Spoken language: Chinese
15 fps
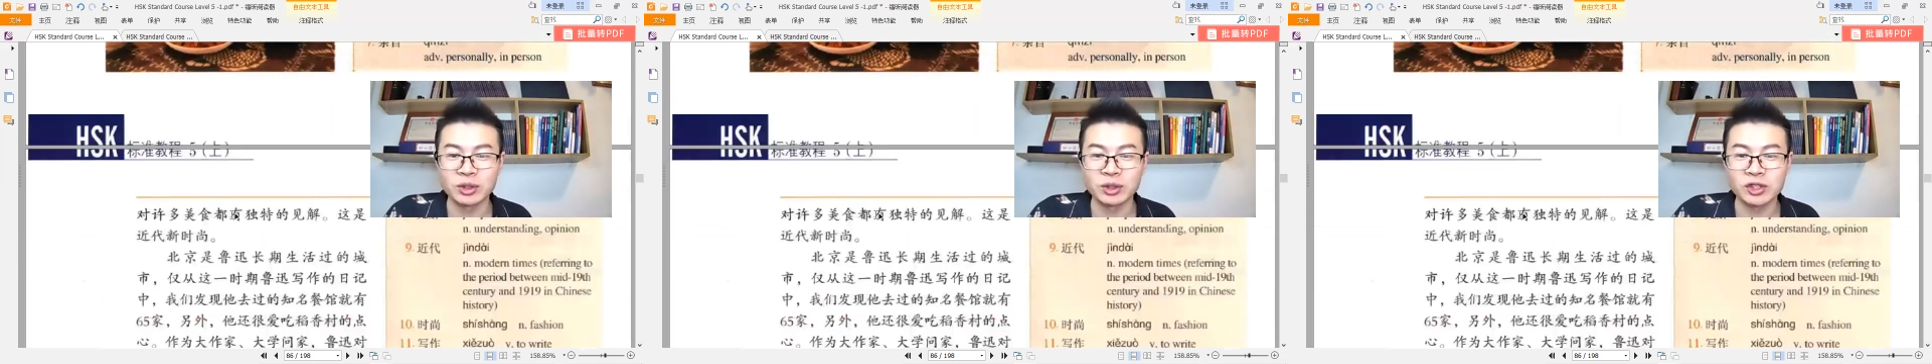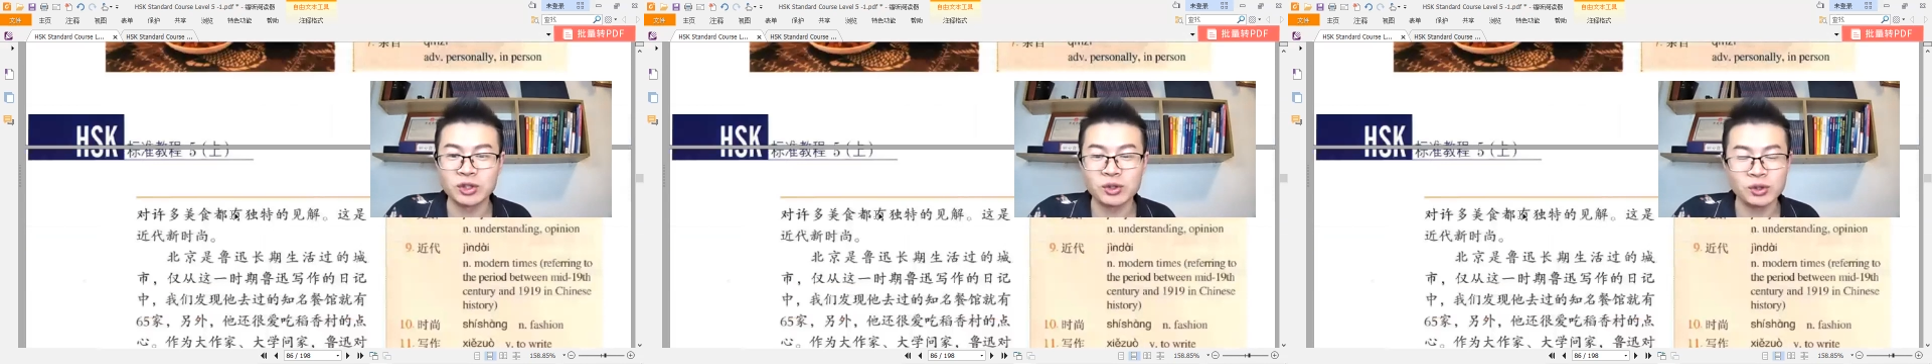
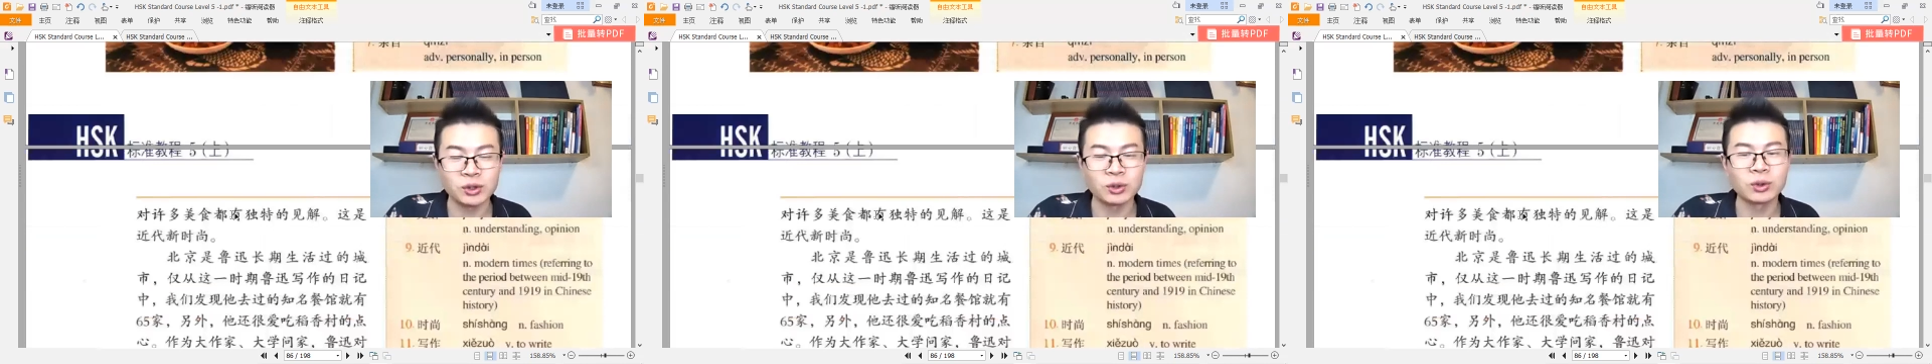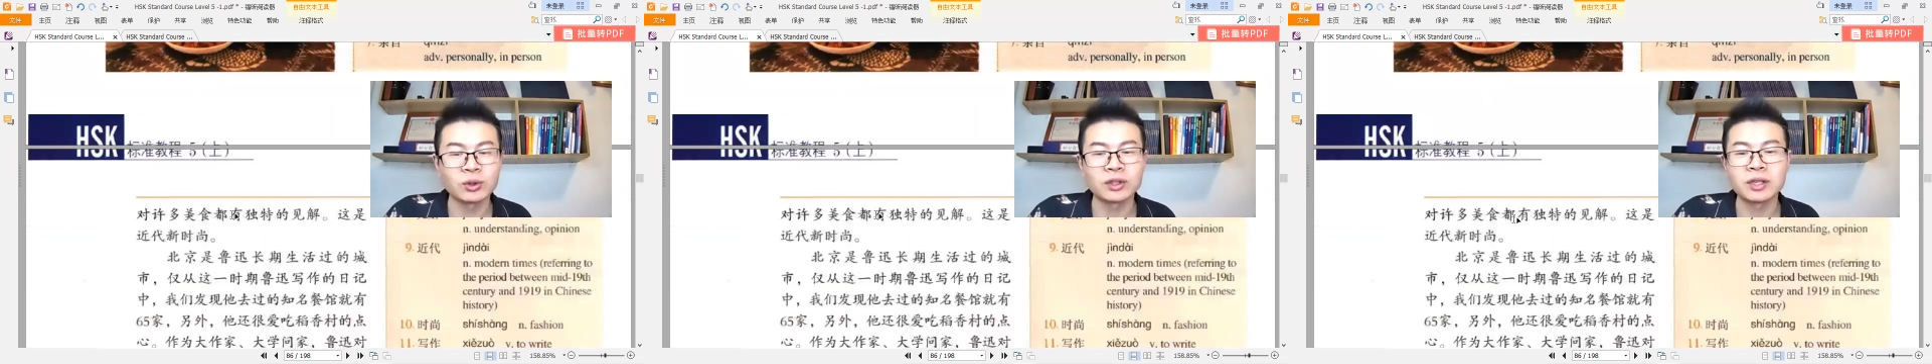对许
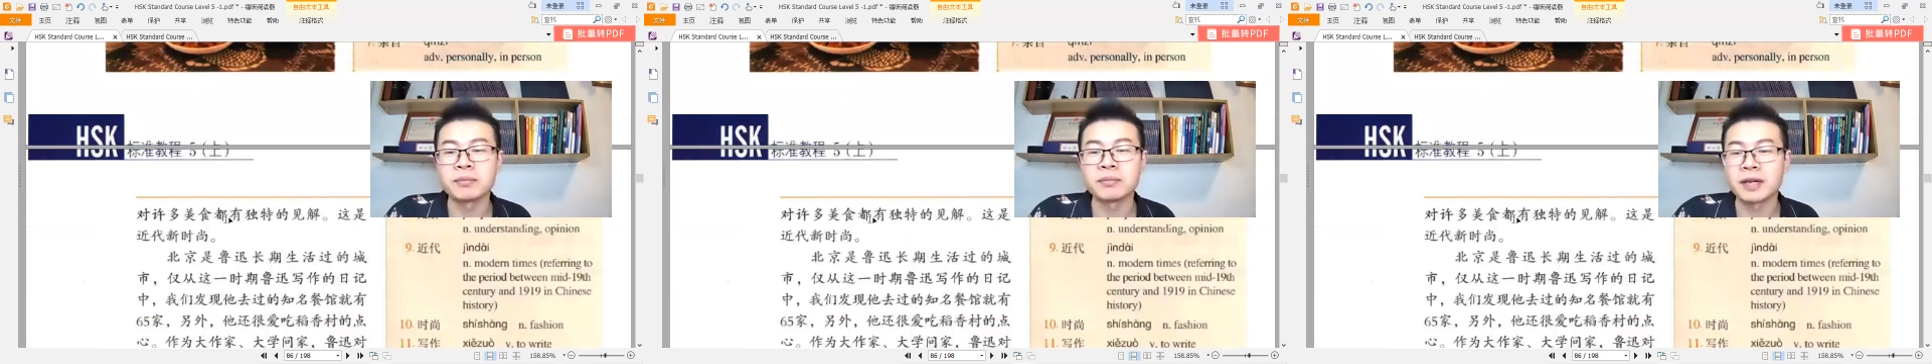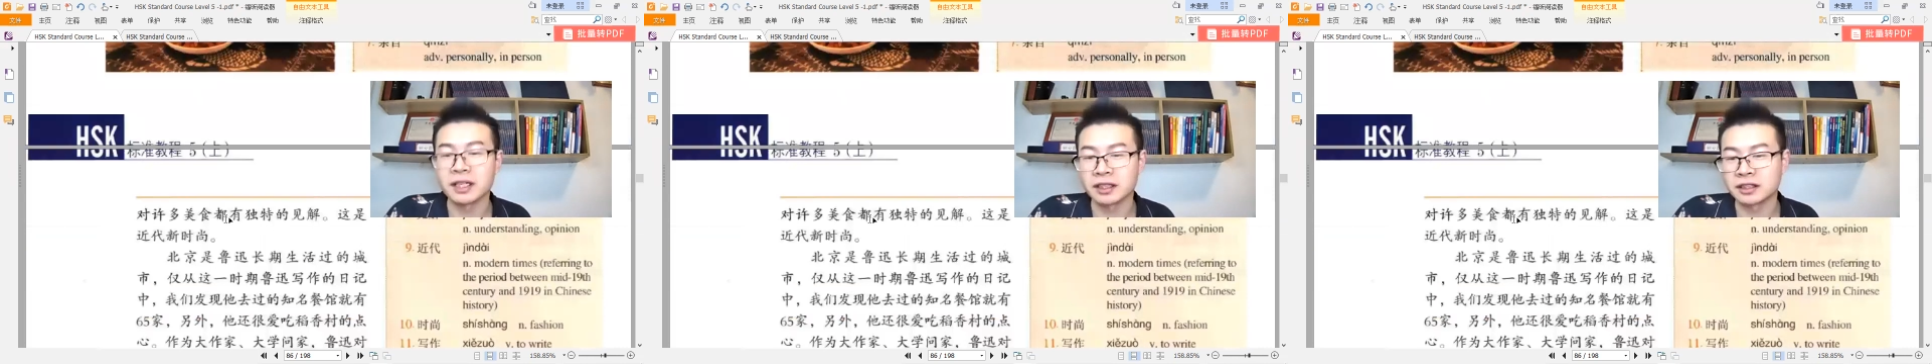多的
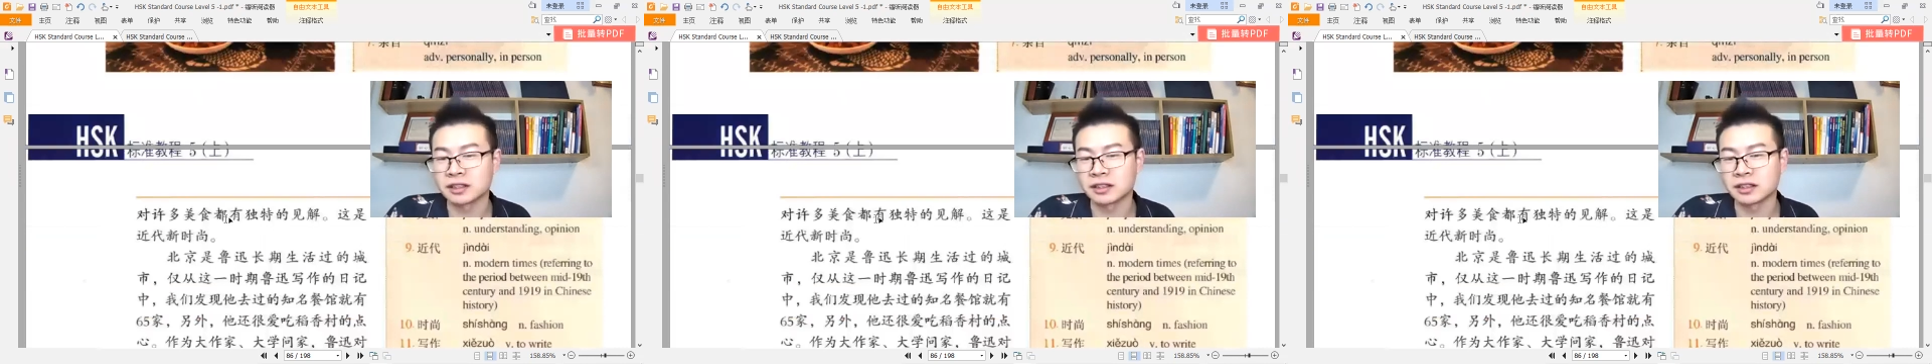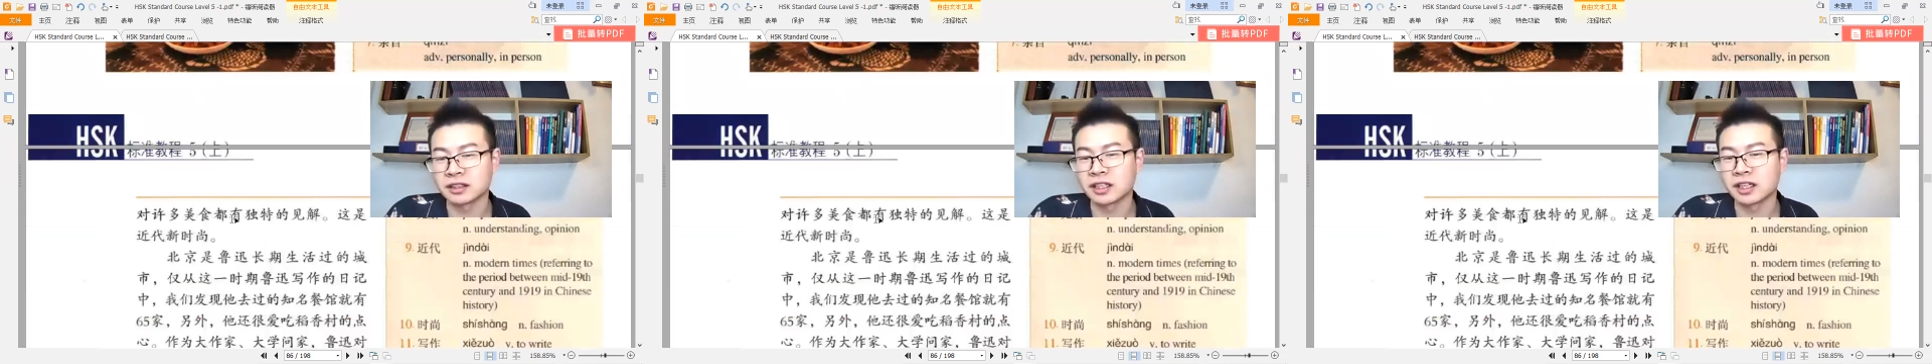美
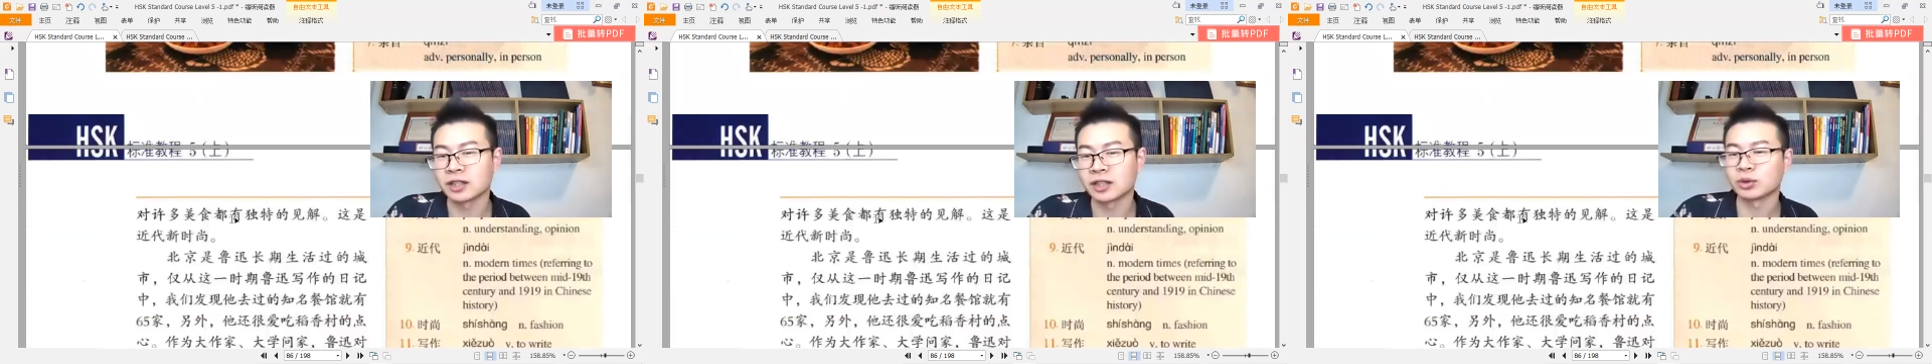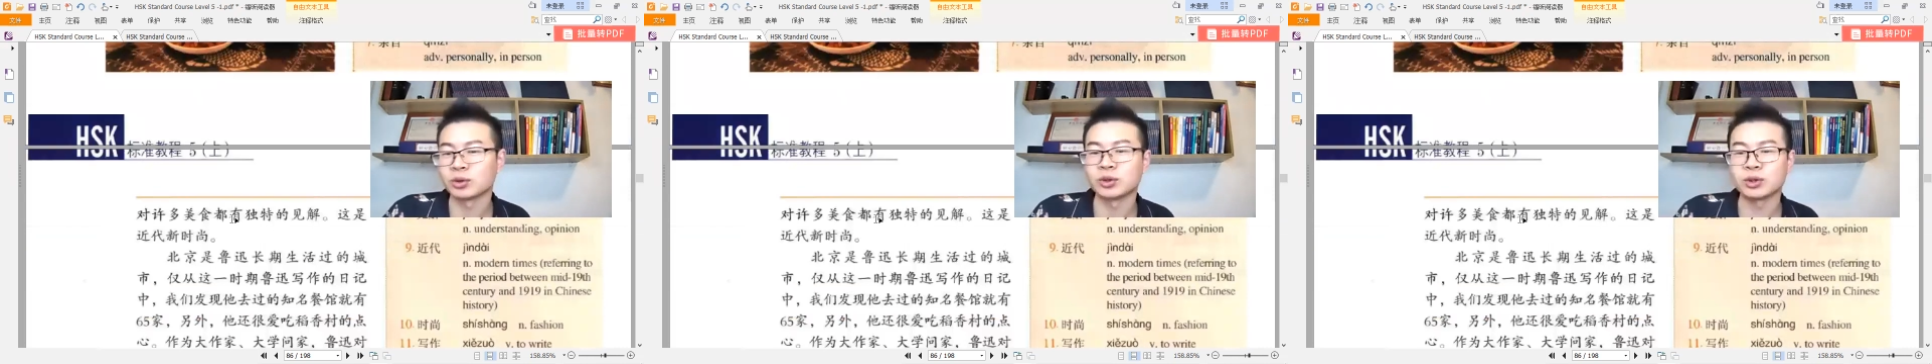食
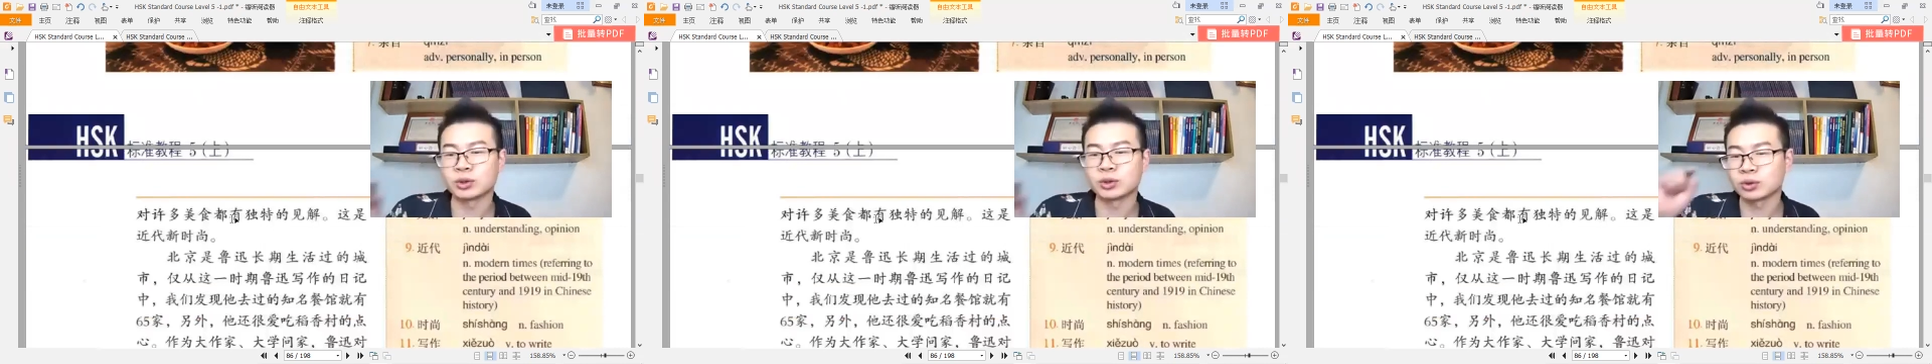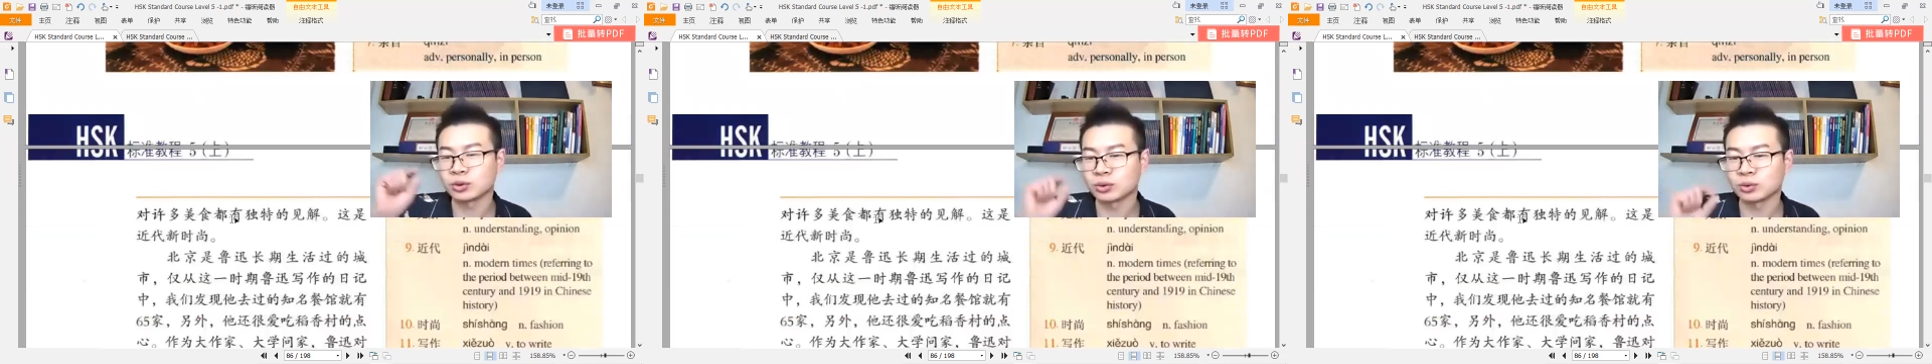呢，都
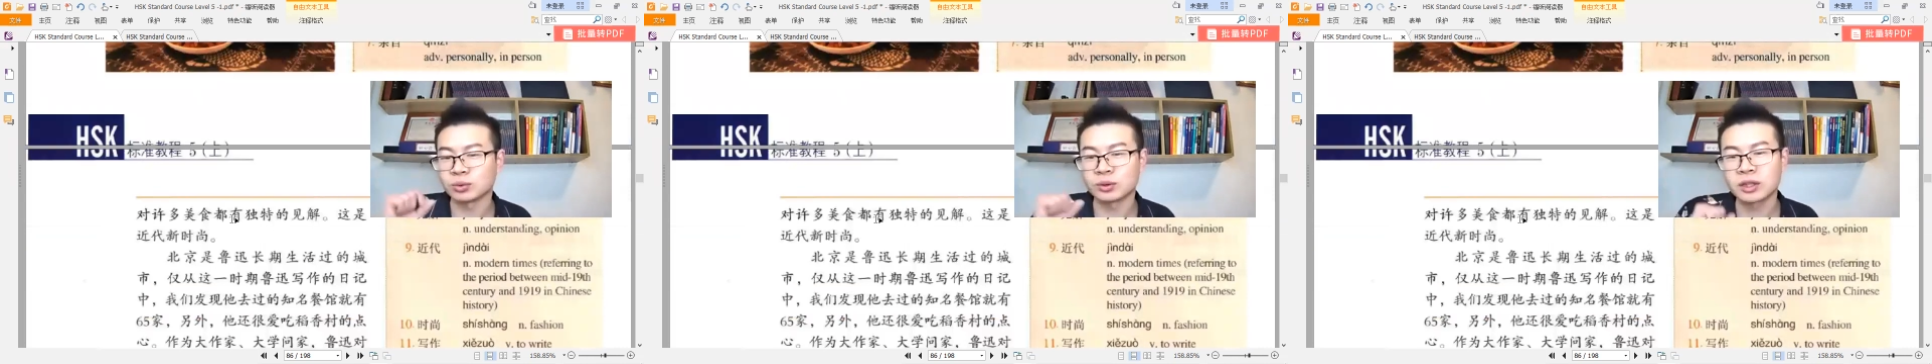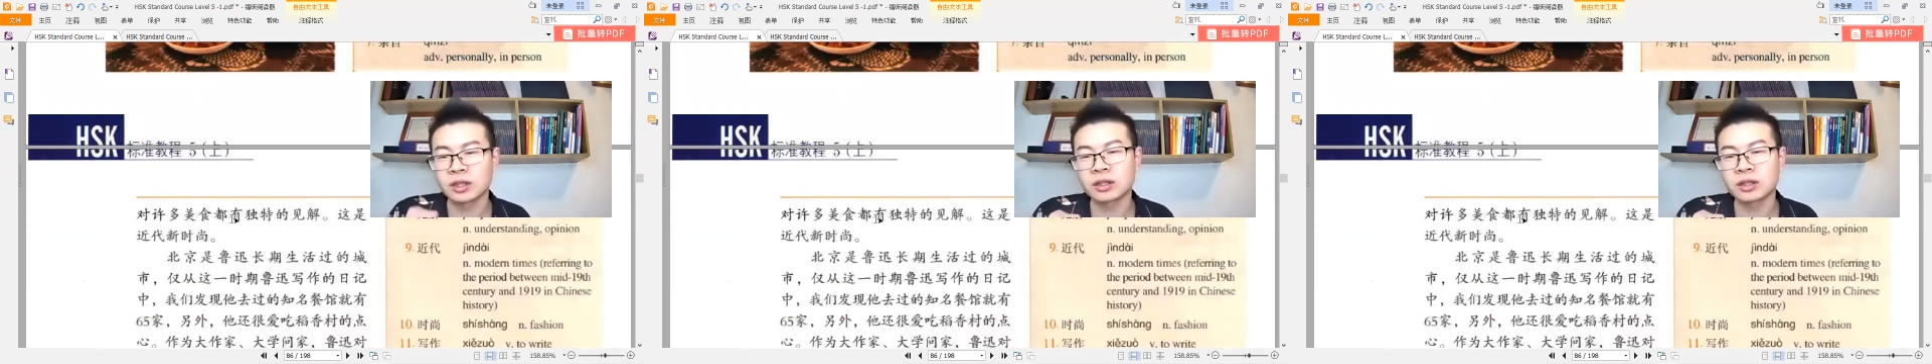有独，